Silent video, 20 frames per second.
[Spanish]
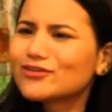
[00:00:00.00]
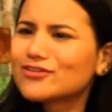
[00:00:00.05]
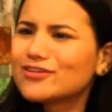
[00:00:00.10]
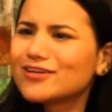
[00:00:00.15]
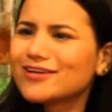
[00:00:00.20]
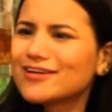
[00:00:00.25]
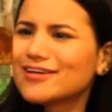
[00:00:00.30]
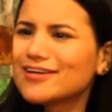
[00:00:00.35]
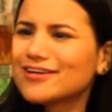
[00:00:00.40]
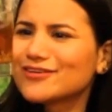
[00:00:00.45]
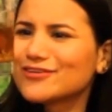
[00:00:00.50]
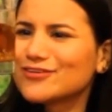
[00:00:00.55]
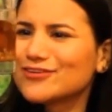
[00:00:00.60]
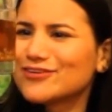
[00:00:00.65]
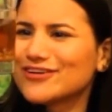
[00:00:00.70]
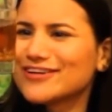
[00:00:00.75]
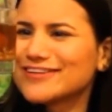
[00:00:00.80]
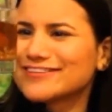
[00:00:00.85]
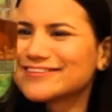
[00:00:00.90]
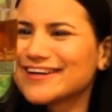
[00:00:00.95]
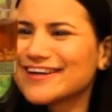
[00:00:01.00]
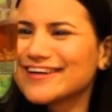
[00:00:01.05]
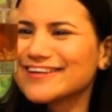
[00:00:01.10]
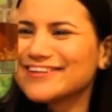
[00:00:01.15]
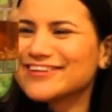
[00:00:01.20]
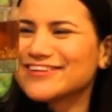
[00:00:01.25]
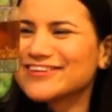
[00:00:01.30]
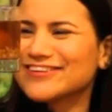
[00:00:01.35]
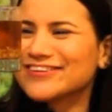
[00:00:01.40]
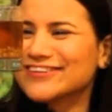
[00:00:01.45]
convocar a, diferentes
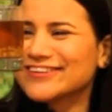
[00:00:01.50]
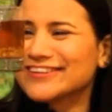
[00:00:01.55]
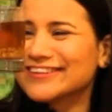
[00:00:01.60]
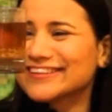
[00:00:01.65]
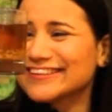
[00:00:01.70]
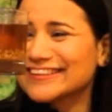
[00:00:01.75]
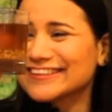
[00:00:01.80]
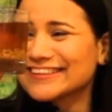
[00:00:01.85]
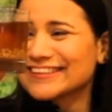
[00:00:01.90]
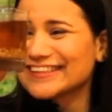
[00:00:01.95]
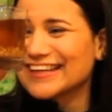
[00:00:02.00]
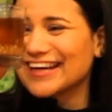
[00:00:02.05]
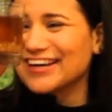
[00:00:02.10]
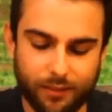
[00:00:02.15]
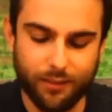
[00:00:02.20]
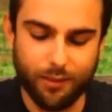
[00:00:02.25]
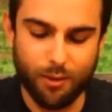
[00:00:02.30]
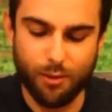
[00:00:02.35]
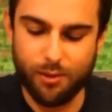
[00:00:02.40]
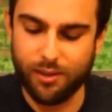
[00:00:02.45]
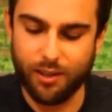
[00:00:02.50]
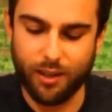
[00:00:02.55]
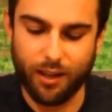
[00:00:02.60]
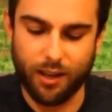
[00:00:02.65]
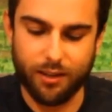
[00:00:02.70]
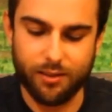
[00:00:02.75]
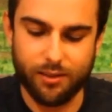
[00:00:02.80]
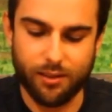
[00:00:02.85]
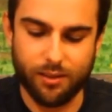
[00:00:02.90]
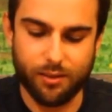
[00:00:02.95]
personas para que coincidan en un mismo
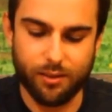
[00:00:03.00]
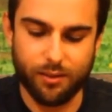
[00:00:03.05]
día